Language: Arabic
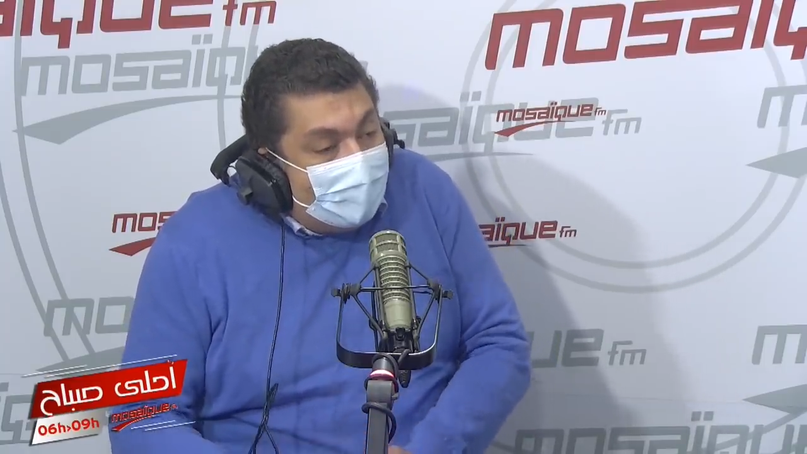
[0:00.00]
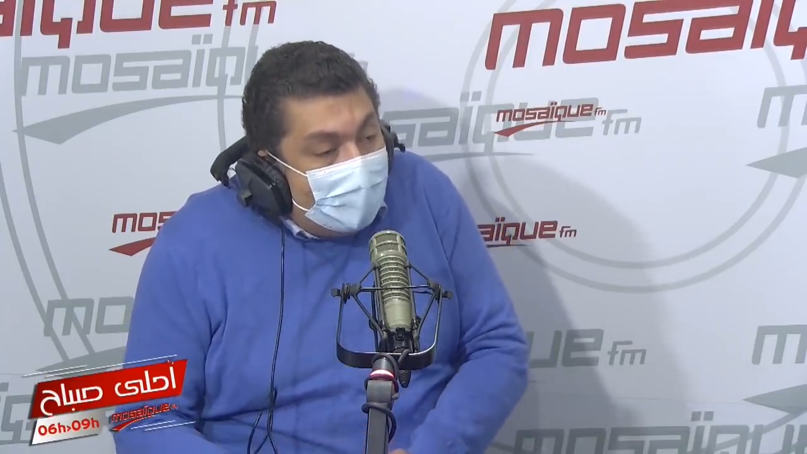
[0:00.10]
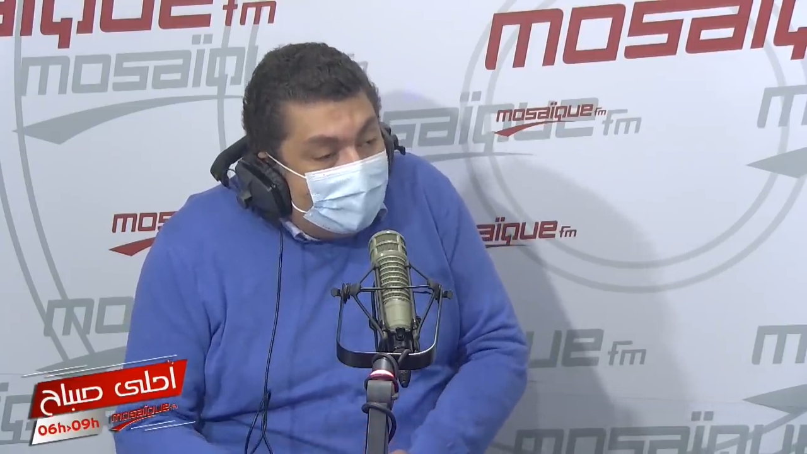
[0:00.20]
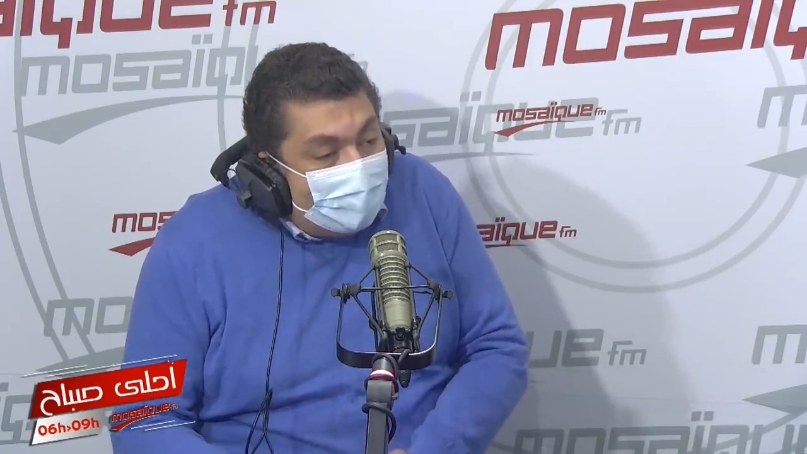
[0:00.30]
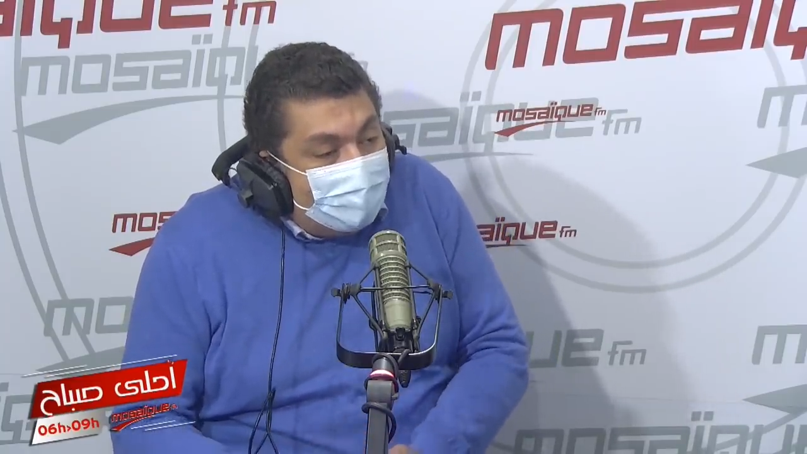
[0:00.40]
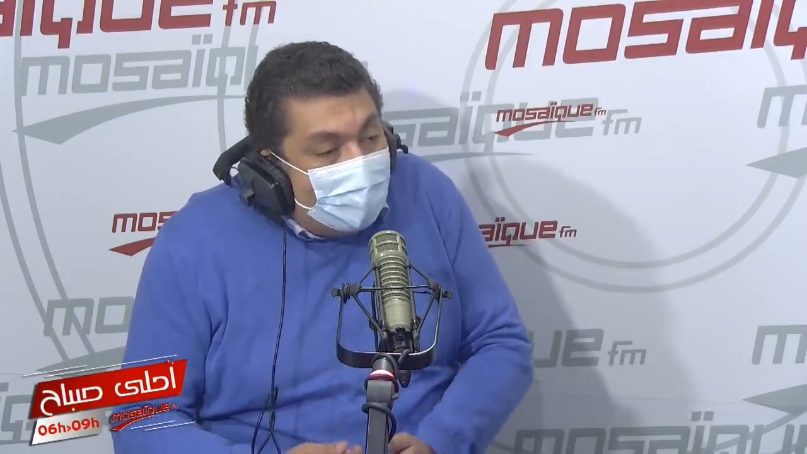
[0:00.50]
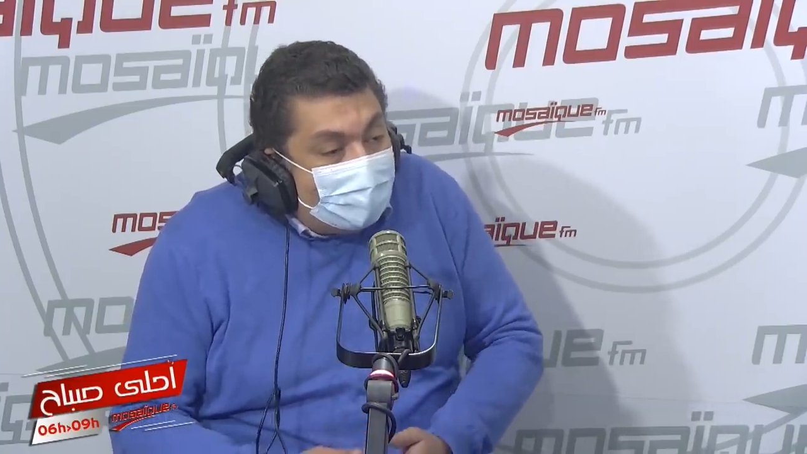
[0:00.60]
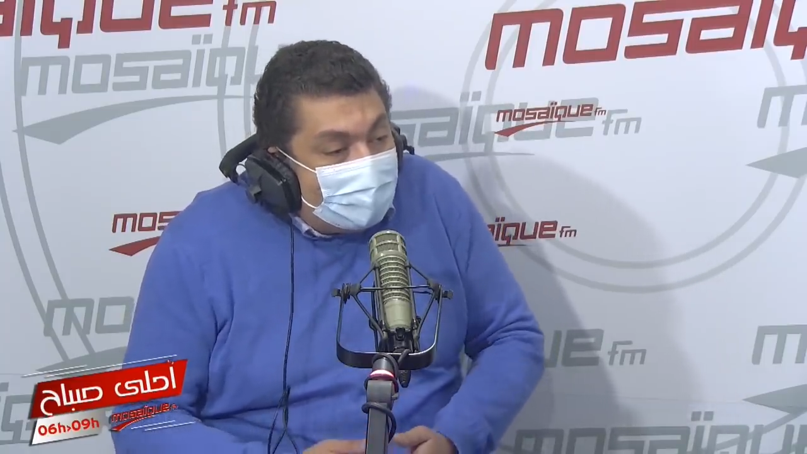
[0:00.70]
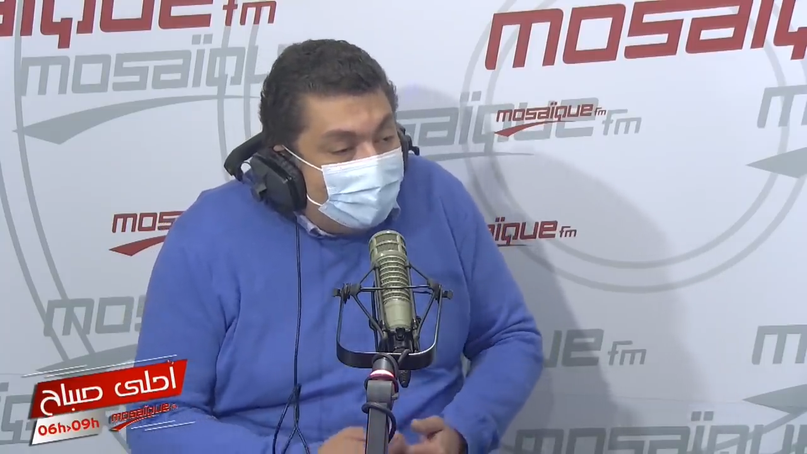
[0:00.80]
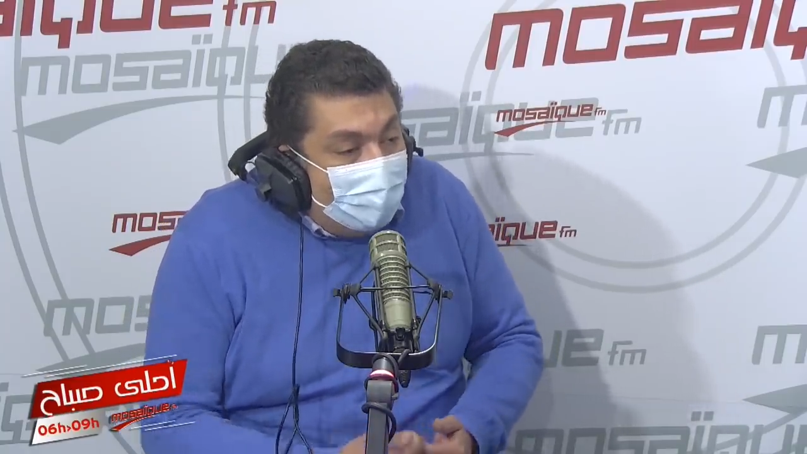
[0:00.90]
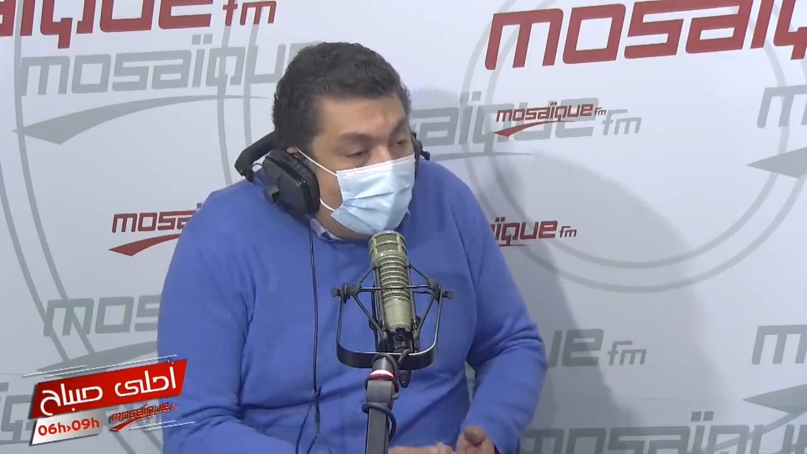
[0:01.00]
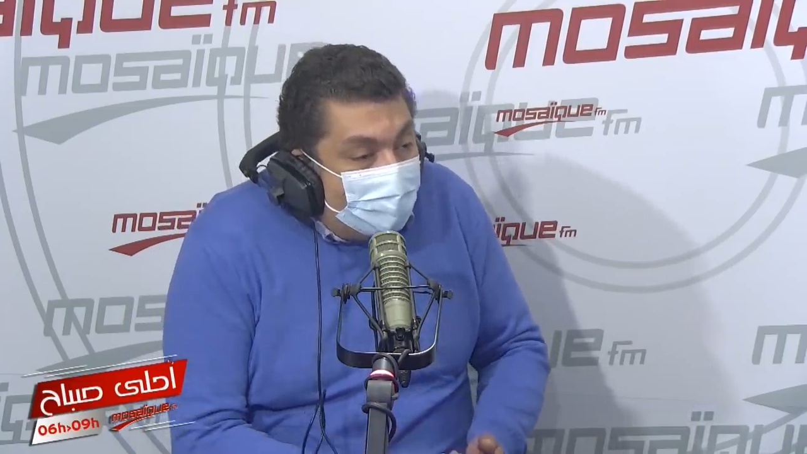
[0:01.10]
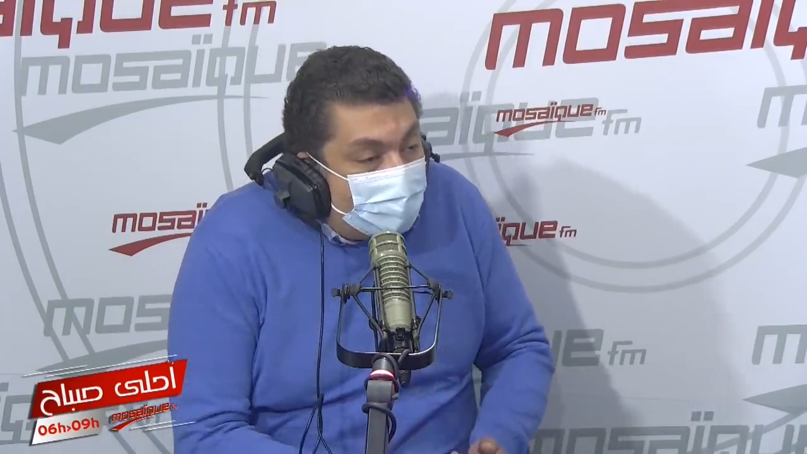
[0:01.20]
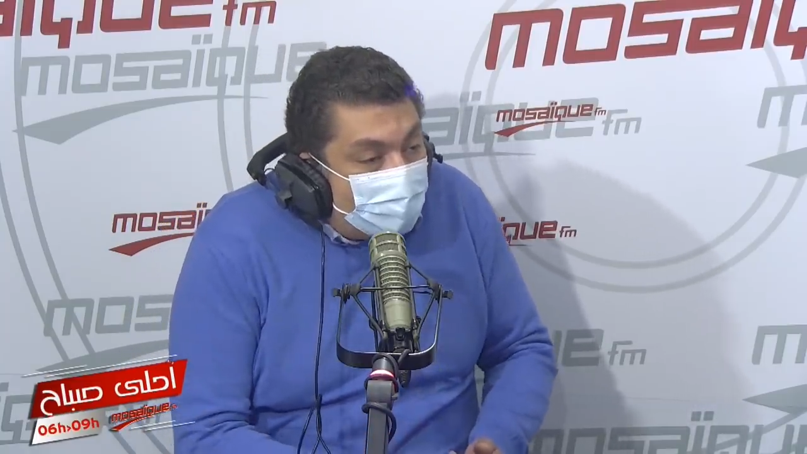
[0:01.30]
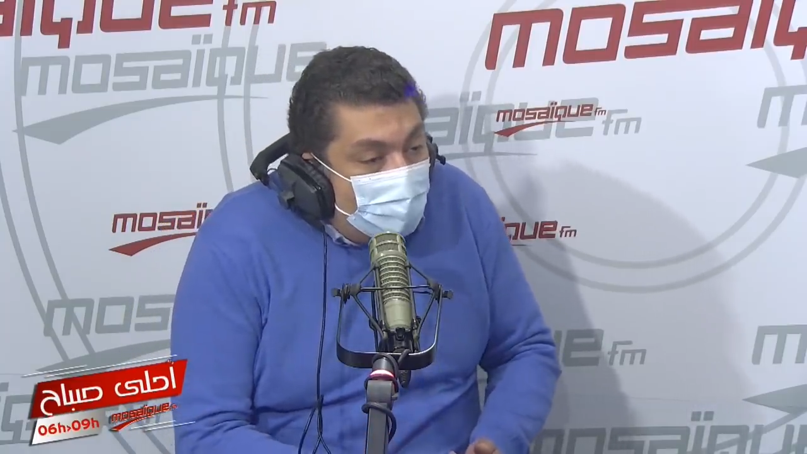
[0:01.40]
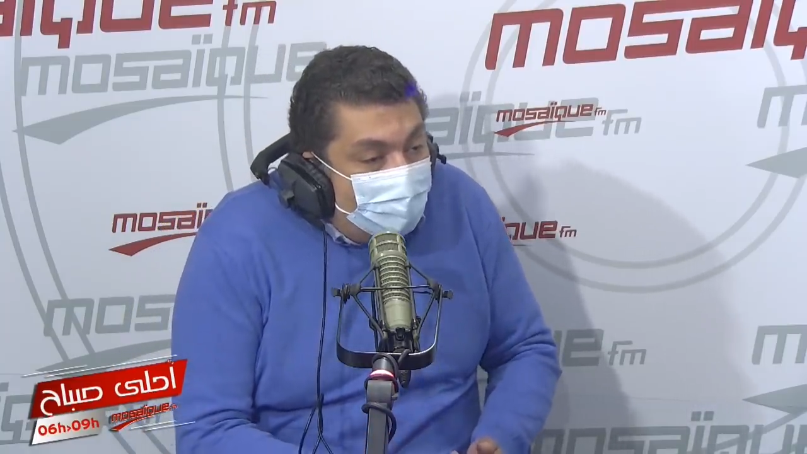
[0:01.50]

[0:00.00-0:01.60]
كانت قبل تسمح لها باش تقوم